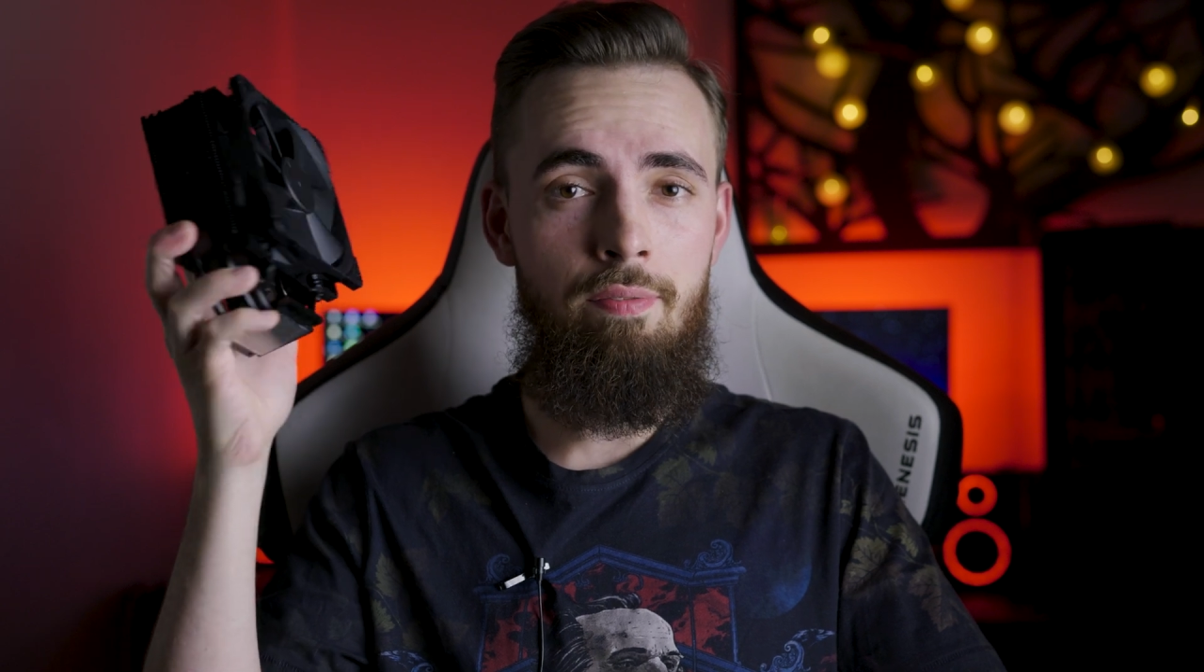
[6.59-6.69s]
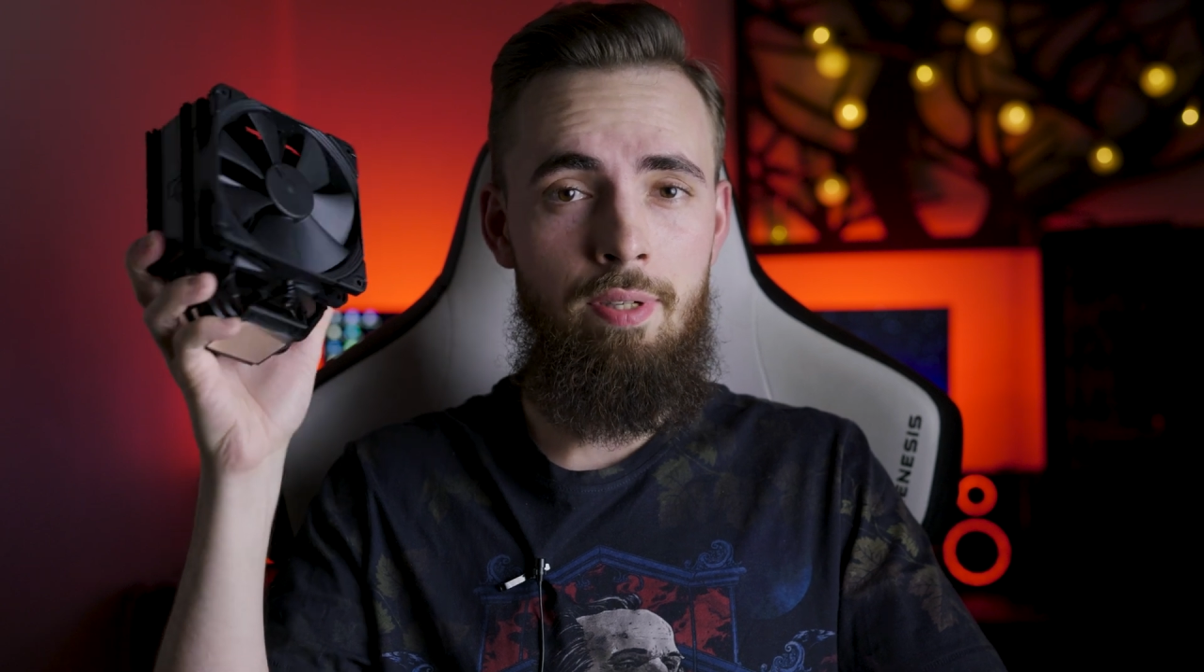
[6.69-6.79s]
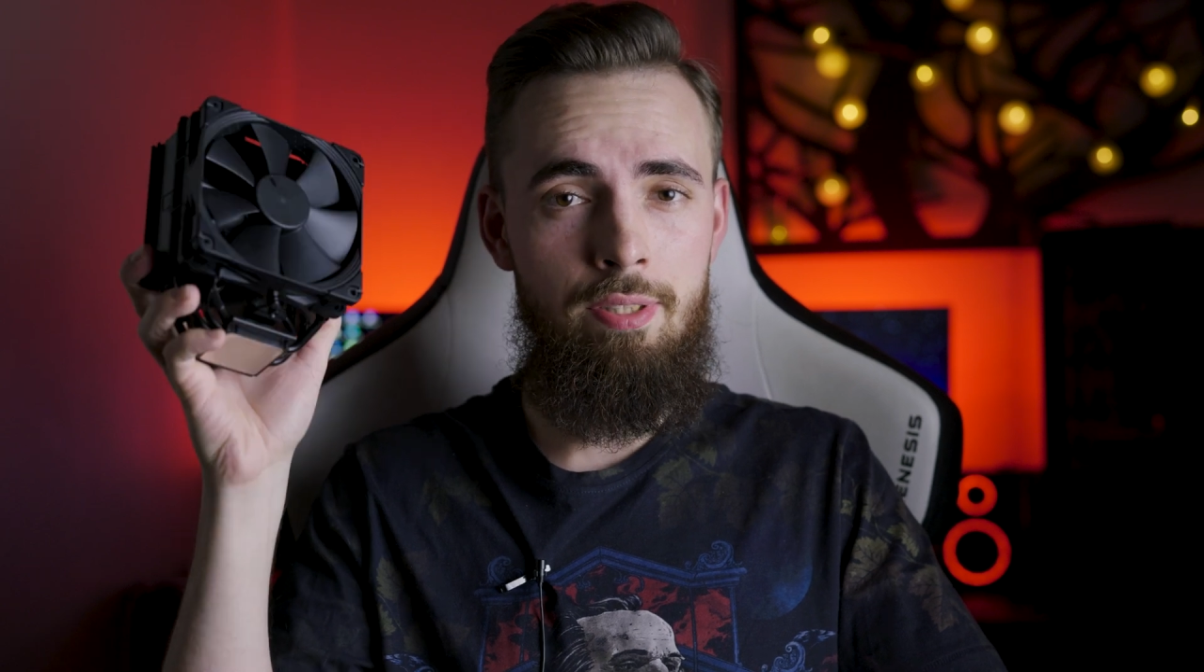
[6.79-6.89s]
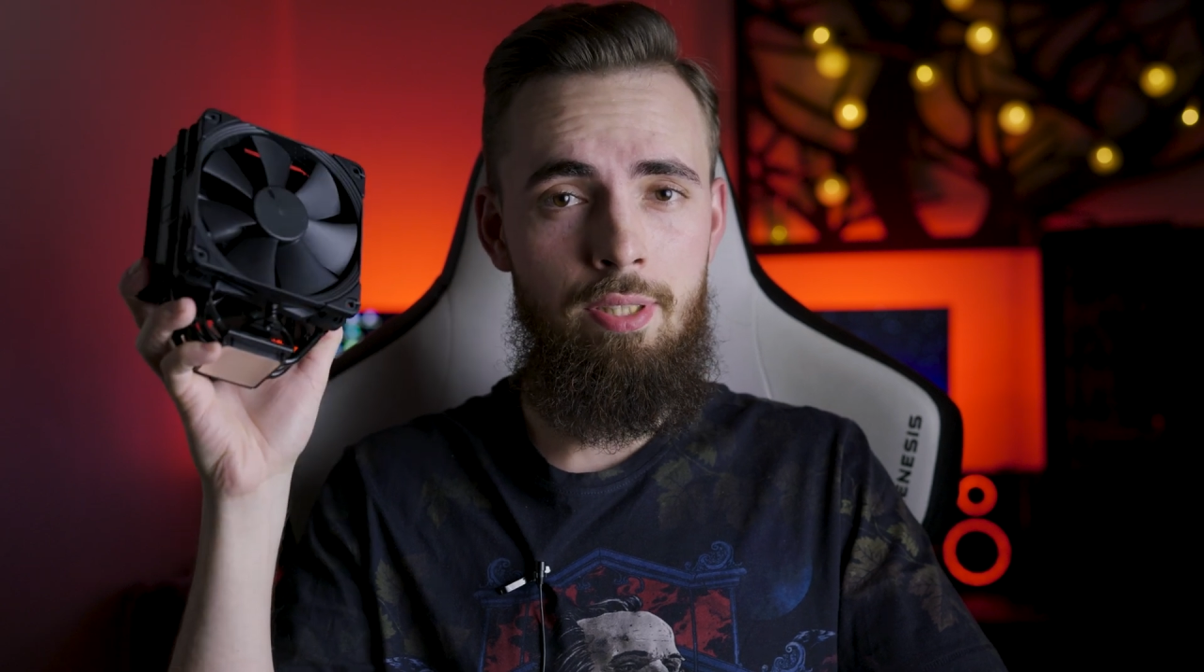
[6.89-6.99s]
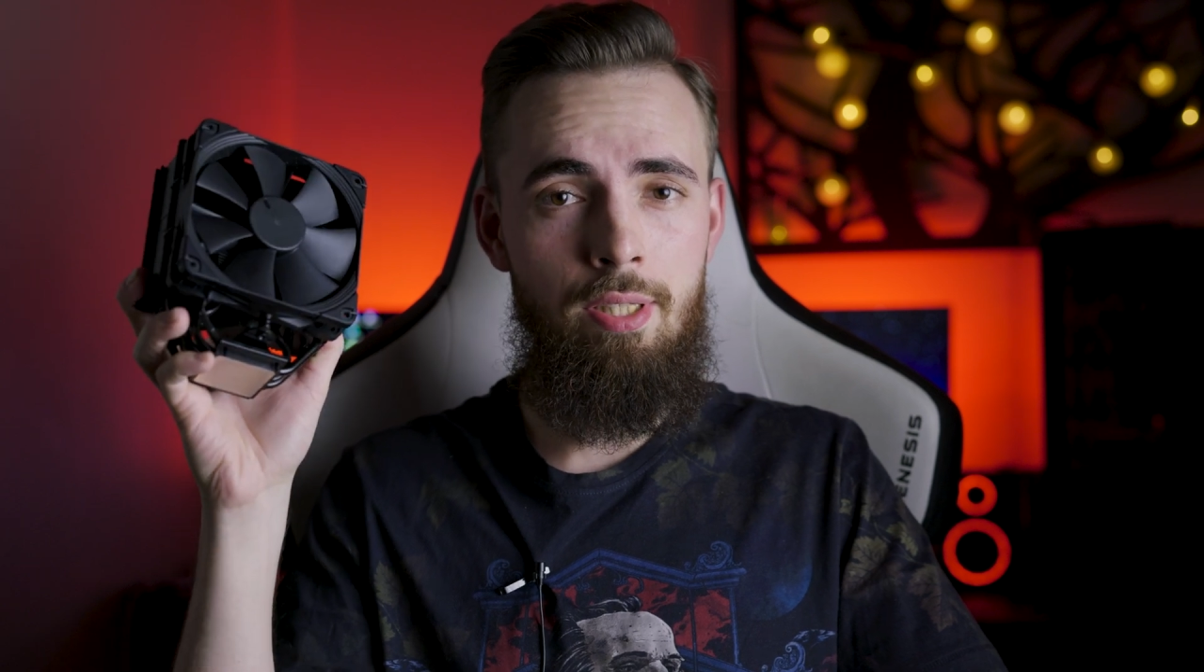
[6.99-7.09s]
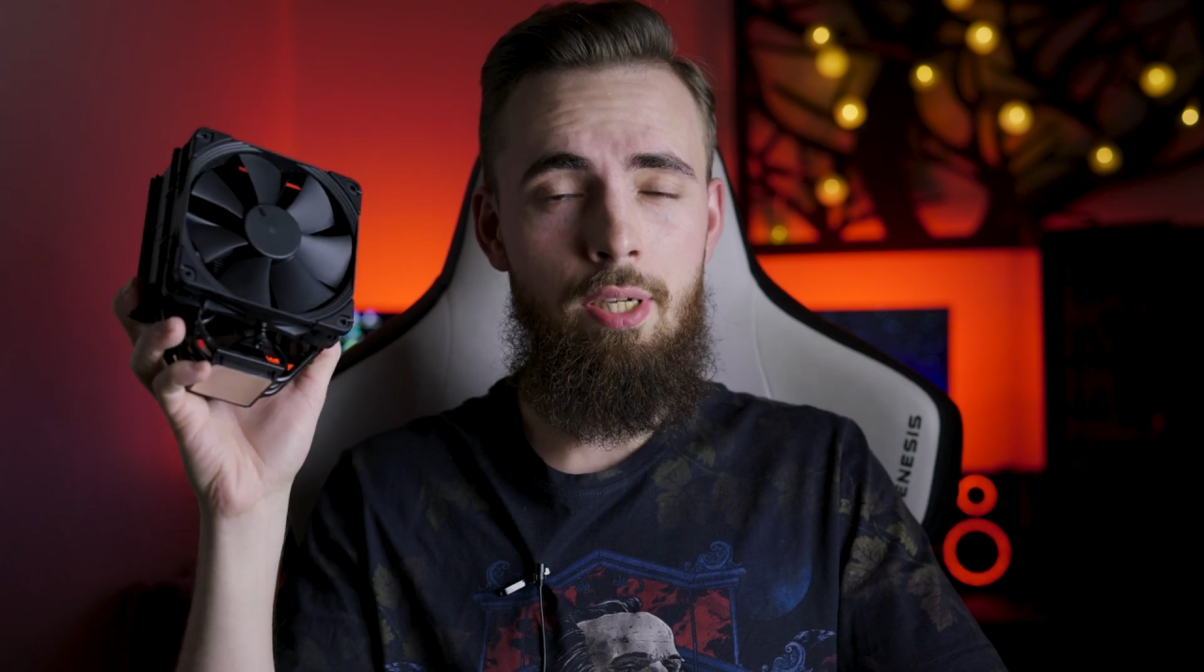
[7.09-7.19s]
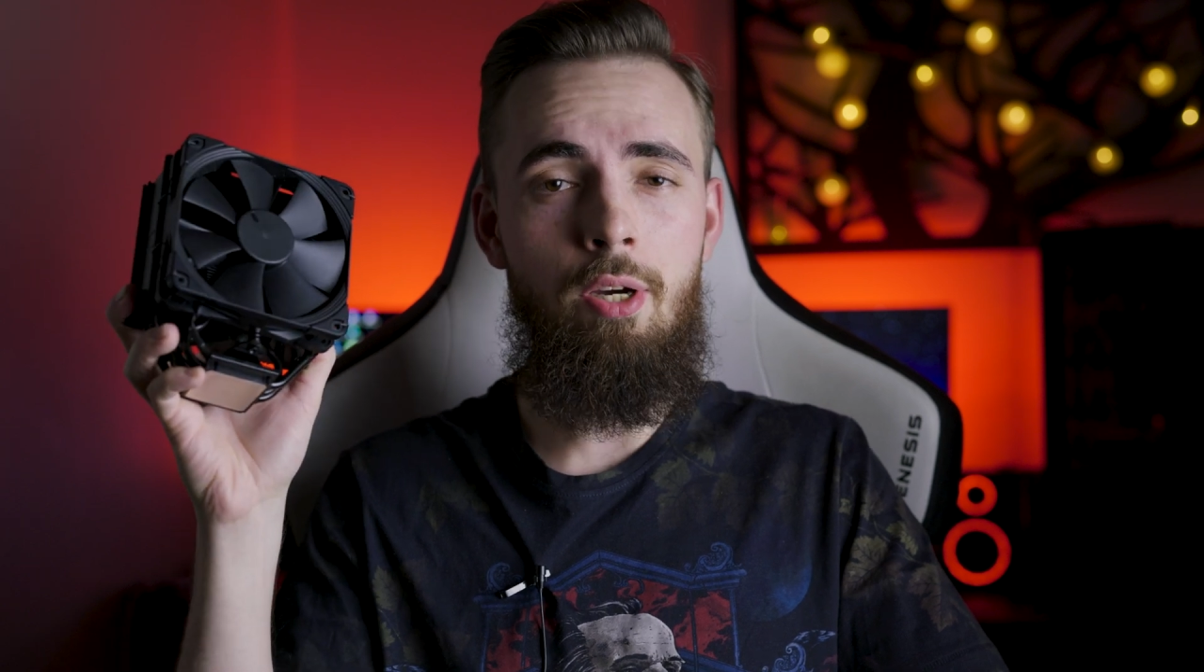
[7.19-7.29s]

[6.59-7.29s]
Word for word: w wersji